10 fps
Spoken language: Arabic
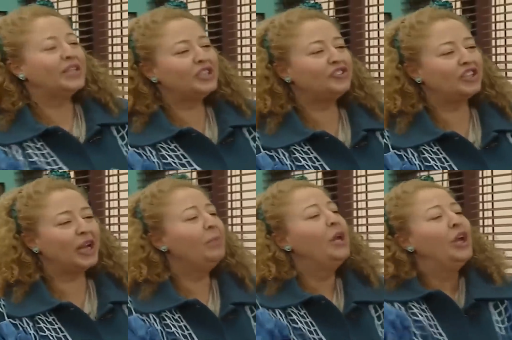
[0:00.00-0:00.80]

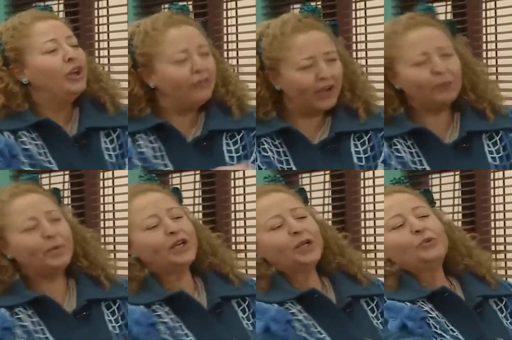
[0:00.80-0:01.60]
بنتي
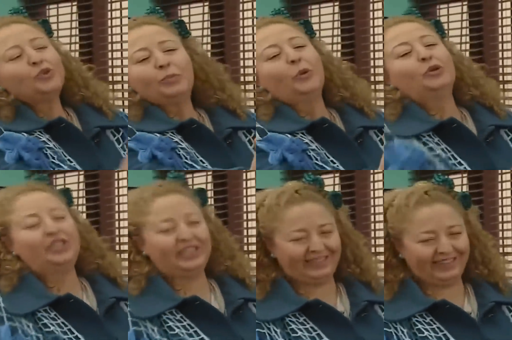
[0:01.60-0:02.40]
جيبي هذا الكيسة